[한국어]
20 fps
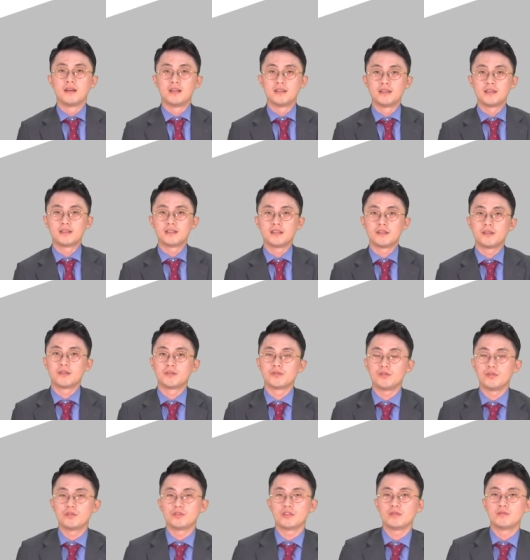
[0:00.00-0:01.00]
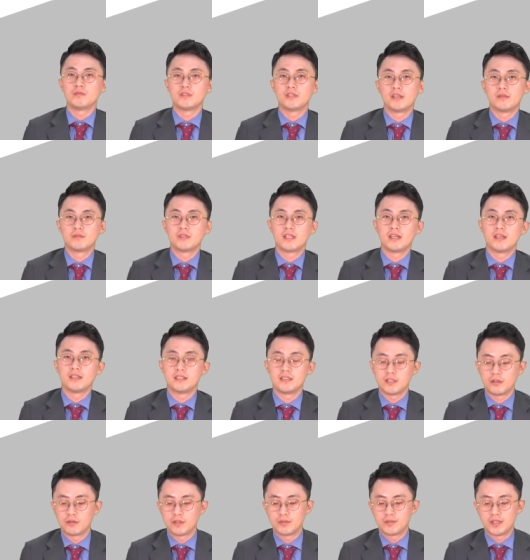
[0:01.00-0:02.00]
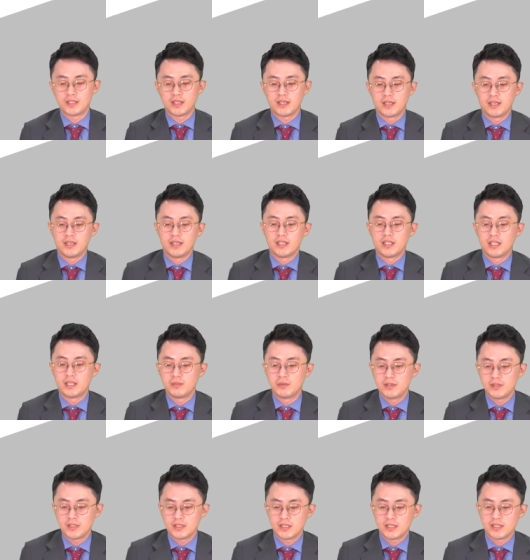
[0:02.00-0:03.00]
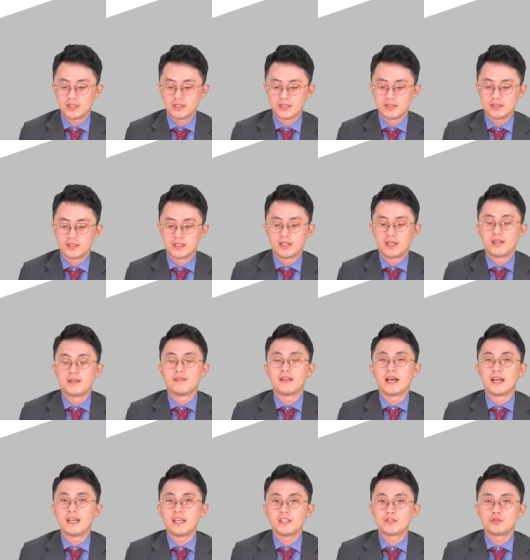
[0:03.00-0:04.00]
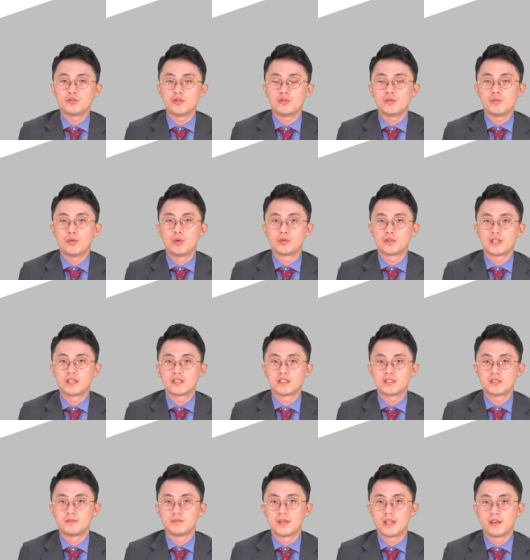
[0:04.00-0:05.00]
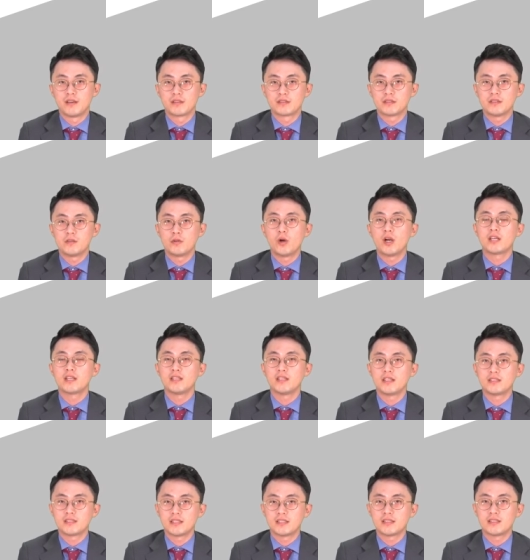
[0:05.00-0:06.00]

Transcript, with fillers: 안녕하세요. 수용 전문 세무사 이정원입니다. 이번 시간은 나의 수용 보상금 내역을 확인하자